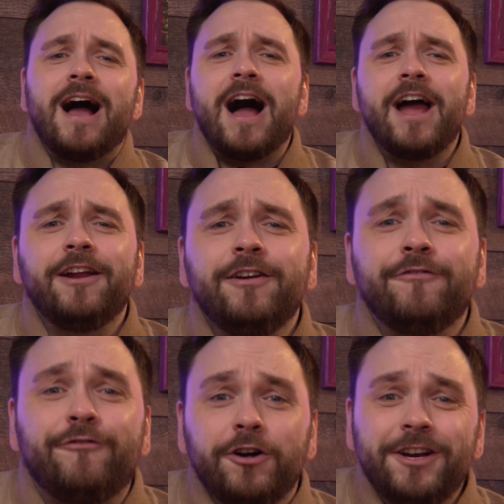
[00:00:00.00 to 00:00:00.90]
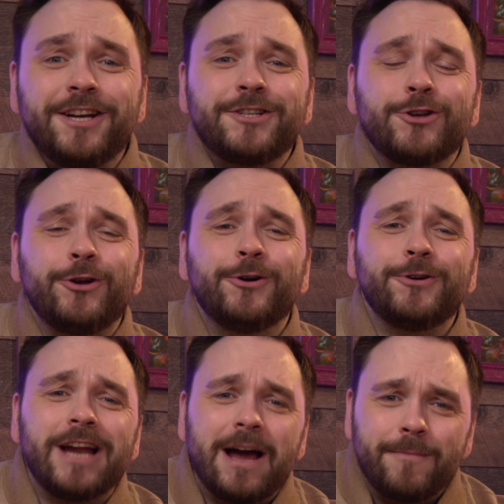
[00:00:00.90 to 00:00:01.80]
Einen wunderschönen
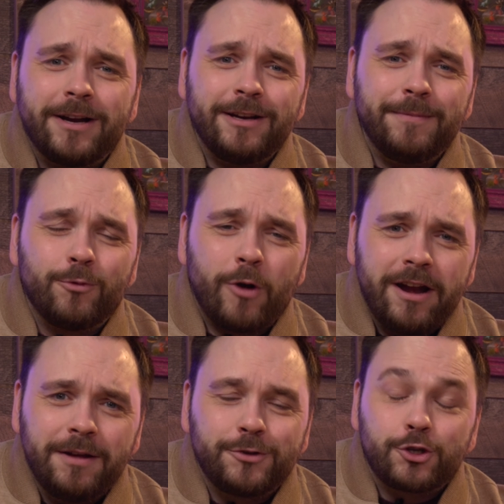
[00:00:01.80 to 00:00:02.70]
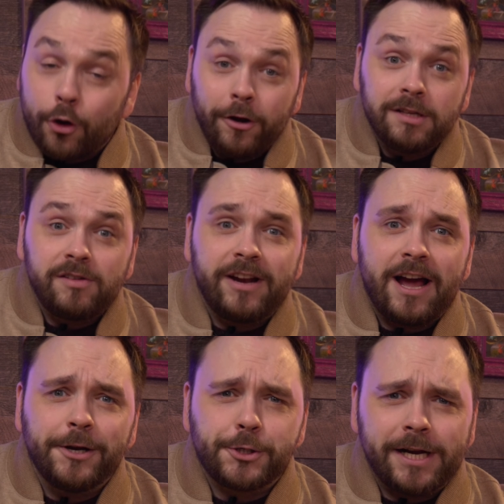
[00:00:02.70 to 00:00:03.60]
guten Abend, meine lieben Randoms. Schön, dass ihr wieder
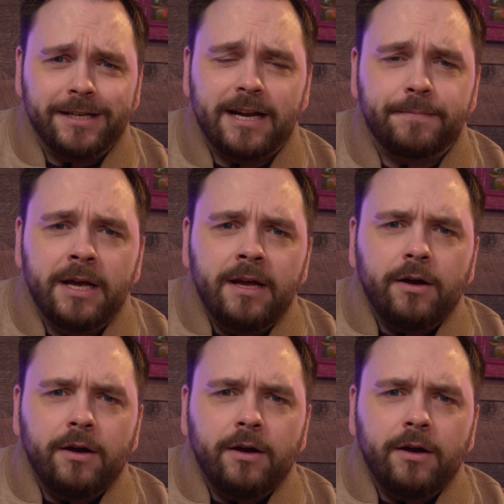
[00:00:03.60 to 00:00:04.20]
eingeschaltet habt.